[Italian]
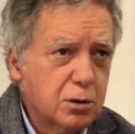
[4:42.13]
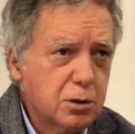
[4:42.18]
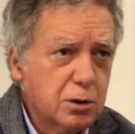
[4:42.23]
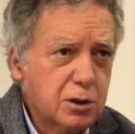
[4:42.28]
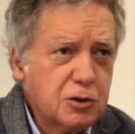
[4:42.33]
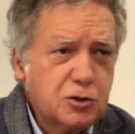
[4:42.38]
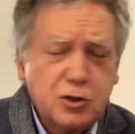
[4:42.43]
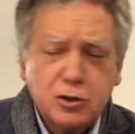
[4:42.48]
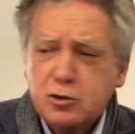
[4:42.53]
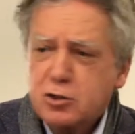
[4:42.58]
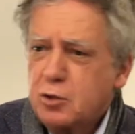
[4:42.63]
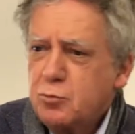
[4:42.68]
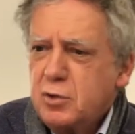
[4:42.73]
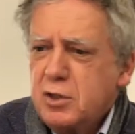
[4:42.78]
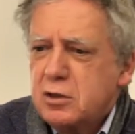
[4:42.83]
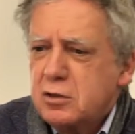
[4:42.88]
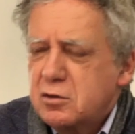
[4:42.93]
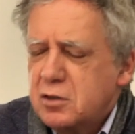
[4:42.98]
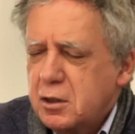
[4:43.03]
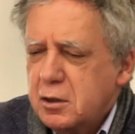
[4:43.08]

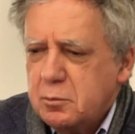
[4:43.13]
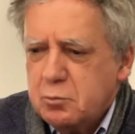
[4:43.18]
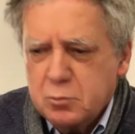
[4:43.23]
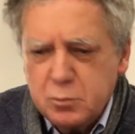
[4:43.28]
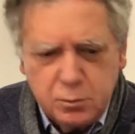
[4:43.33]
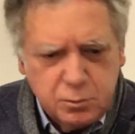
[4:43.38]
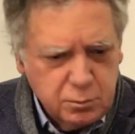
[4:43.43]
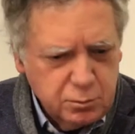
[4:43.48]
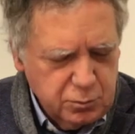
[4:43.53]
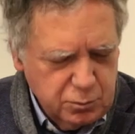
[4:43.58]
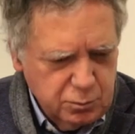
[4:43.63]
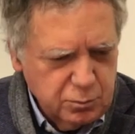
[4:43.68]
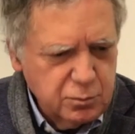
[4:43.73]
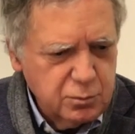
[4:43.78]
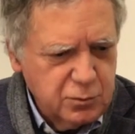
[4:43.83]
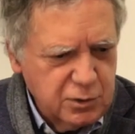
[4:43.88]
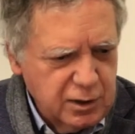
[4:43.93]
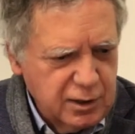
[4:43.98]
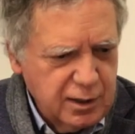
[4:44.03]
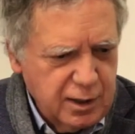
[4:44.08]
Recentemente,
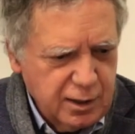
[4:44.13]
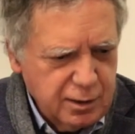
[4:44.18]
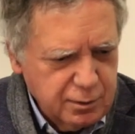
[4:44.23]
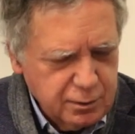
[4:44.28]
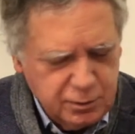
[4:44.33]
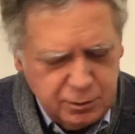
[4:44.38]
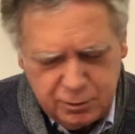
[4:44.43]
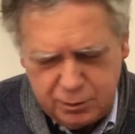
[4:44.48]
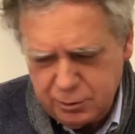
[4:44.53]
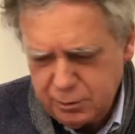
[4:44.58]
nel eh,